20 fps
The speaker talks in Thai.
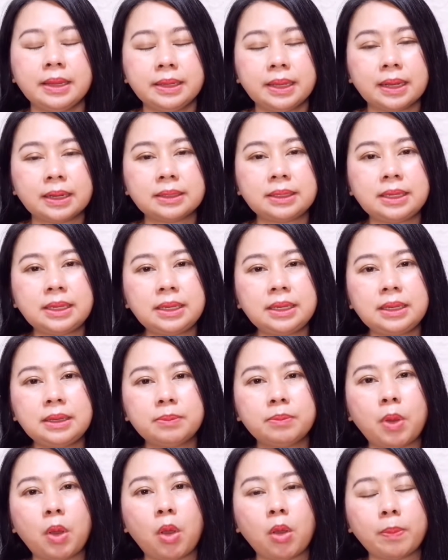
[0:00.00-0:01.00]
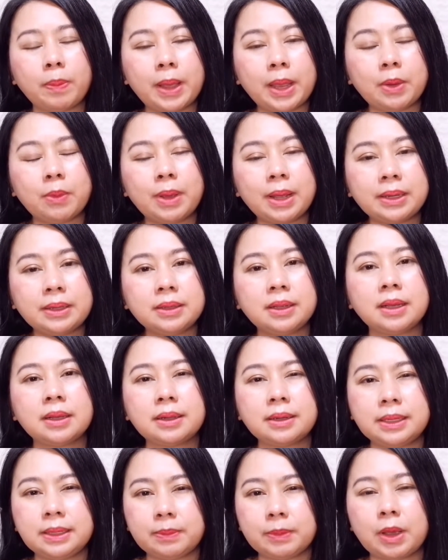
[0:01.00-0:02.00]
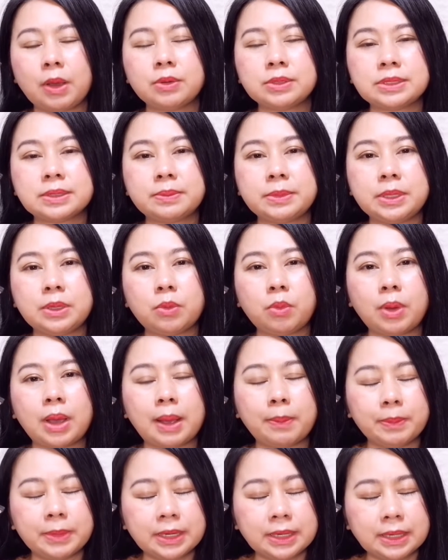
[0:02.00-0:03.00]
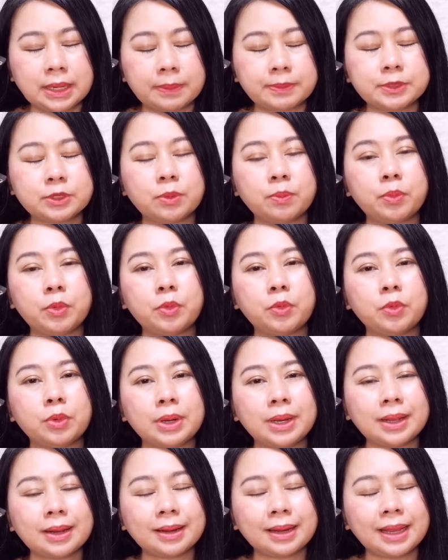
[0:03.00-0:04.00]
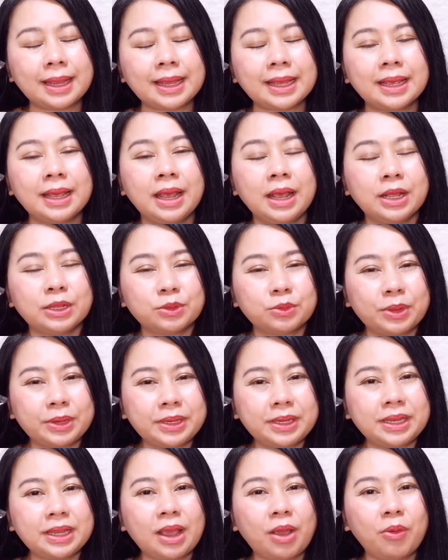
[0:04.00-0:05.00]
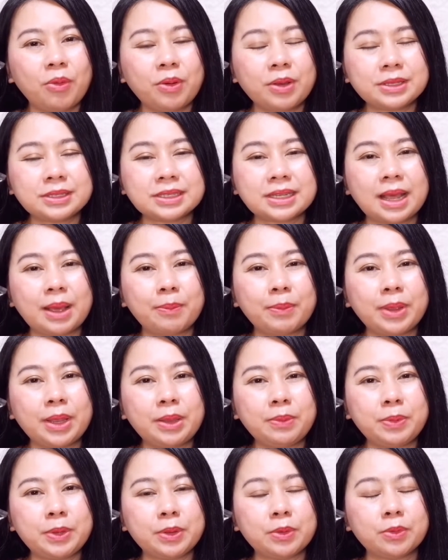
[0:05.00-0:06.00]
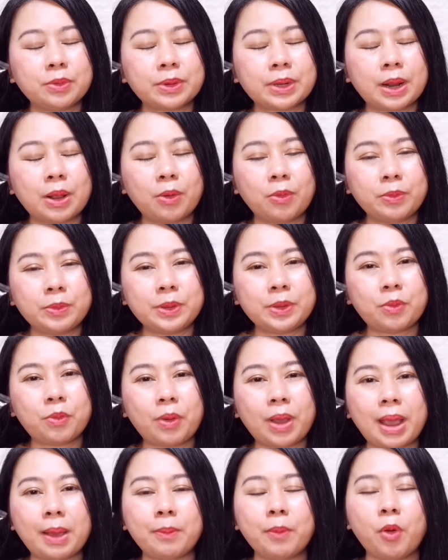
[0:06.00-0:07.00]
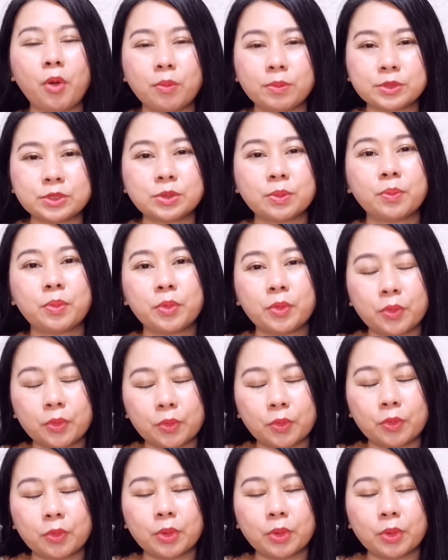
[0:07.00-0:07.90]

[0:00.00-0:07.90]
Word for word: อย่างที่บอกไปว่าเนื้อครีมเขาจะมีความเหลือบชมพูเล็ก ๆ ตัวนี้เขาก็จะทำให้ผิวเรามีความอมชมพู